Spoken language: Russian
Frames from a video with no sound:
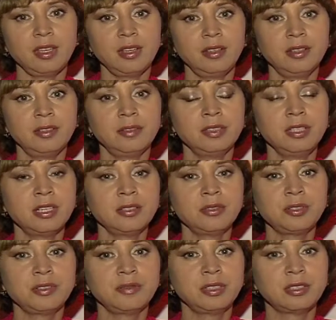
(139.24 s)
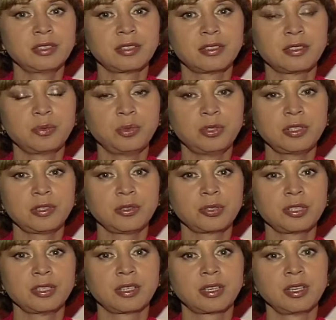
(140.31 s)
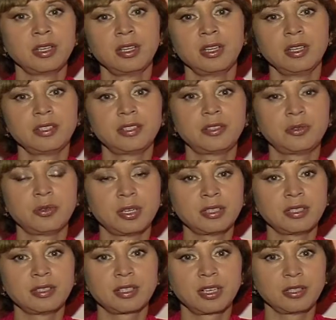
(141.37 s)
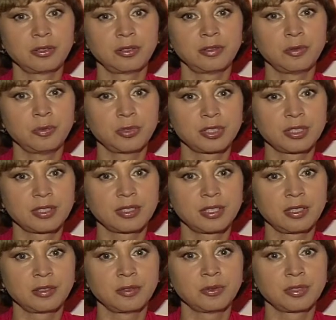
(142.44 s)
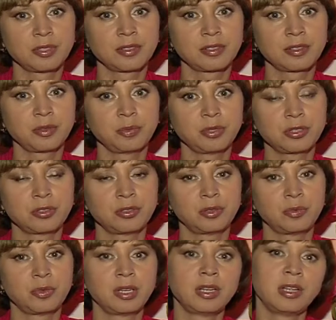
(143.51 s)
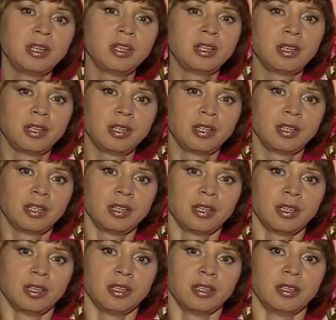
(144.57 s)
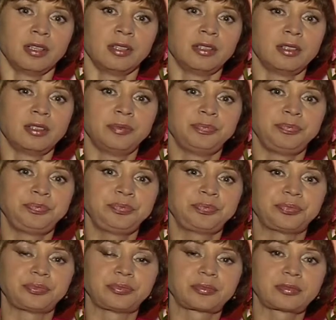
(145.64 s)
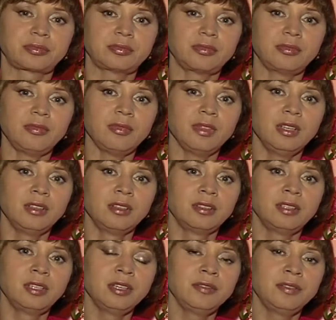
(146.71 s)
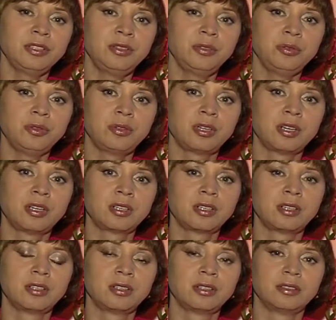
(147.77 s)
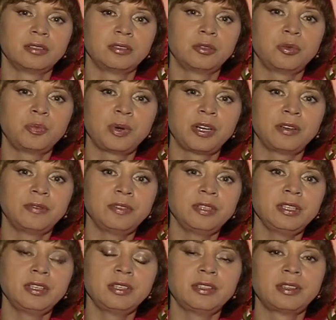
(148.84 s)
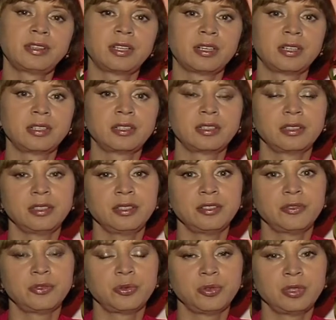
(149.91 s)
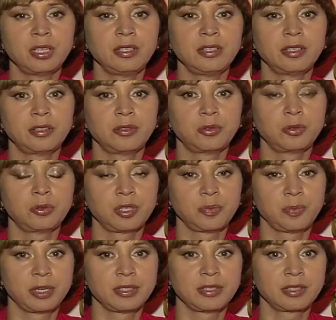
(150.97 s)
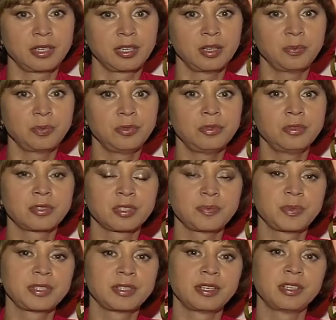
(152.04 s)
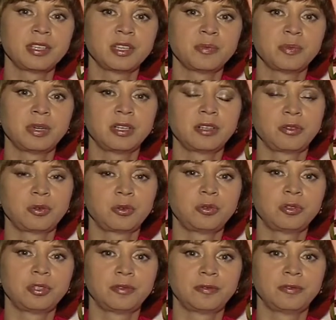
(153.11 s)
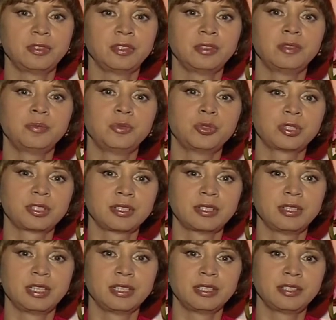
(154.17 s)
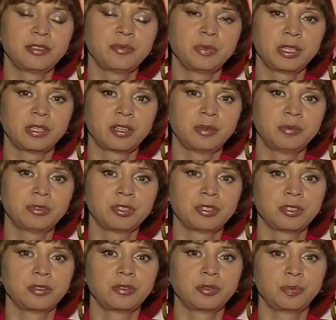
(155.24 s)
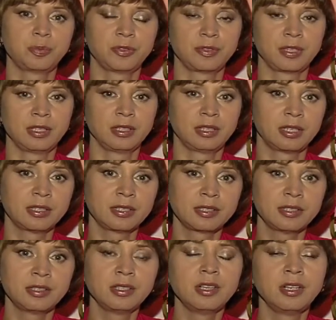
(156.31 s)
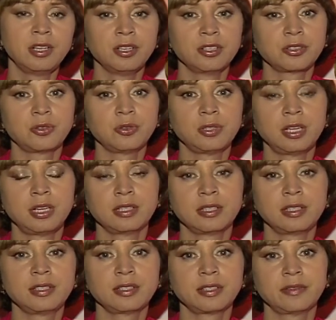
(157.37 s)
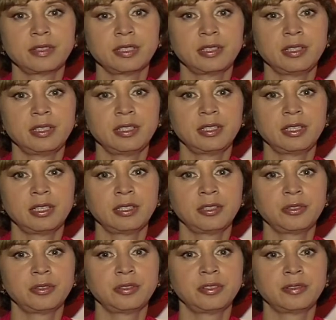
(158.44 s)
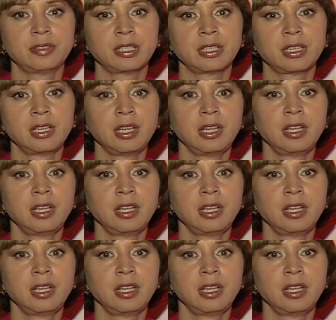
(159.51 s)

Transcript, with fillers: Э, вы найдете выход из любой сложной ситуации, с которой вы можете столкнуться за рубежом. Эм, я веду как групповые, так и индивидуальные уроки по скайпу. Расписание моих уроков вы можете найти в моей рабочей группе ВКонтакте «Школа английского» Елены Антоновой.